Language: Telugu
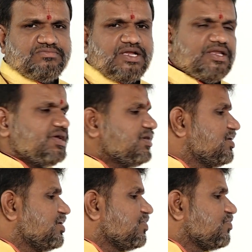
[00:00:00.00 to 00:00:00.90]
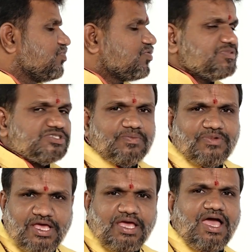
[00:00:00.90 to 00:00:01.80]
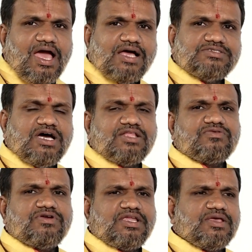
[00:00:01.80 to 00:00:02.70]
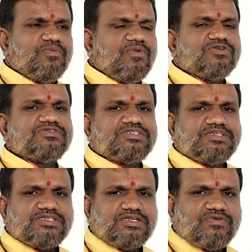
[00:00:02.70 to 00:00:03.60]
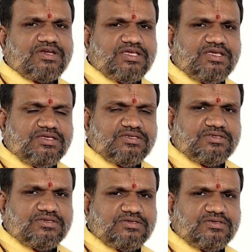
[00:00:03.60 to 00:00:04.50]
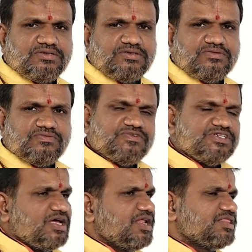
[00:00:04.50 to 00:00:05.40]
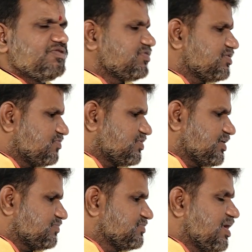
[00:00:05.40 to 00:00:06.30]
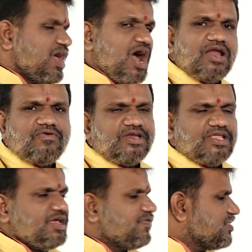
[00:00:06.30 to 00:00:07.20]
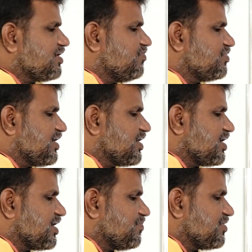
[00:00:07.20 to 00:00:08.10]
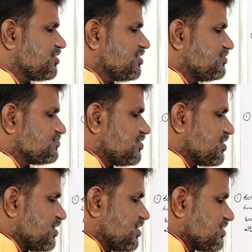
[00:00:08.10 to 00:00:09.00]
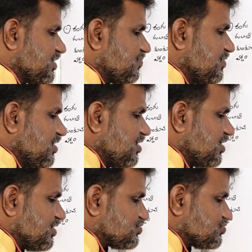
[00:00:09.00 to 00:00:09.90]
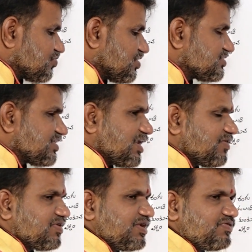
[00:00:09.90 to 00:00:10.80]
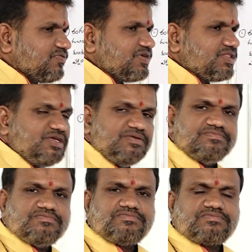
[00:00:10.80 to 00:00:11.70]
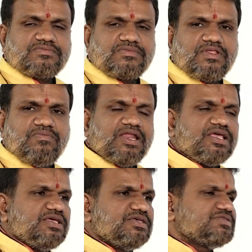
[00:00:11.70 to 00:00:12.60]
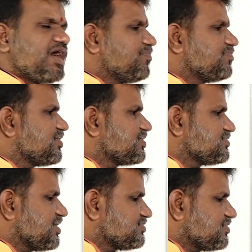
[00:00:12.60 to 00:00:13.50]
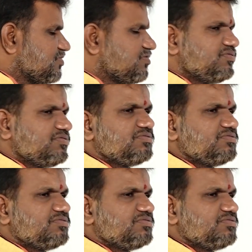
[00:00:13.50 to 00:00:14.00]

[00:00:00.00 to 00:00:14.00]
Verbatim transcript: అంటే కుటుంబ సభ్యులే ఆ జాతకుడిని మోసం చేసేటువంటి విషయాలు అయితే ఉంటూ ఉంటాయి అటువంటి ఏ విధంగా ఉంటాయని కనుక మనం తెలుసుకున్నట్లయితే ఈ శుక్రస్థానం అనేటువంటిది మనకి సాముద్రిక శాస్త్రంలో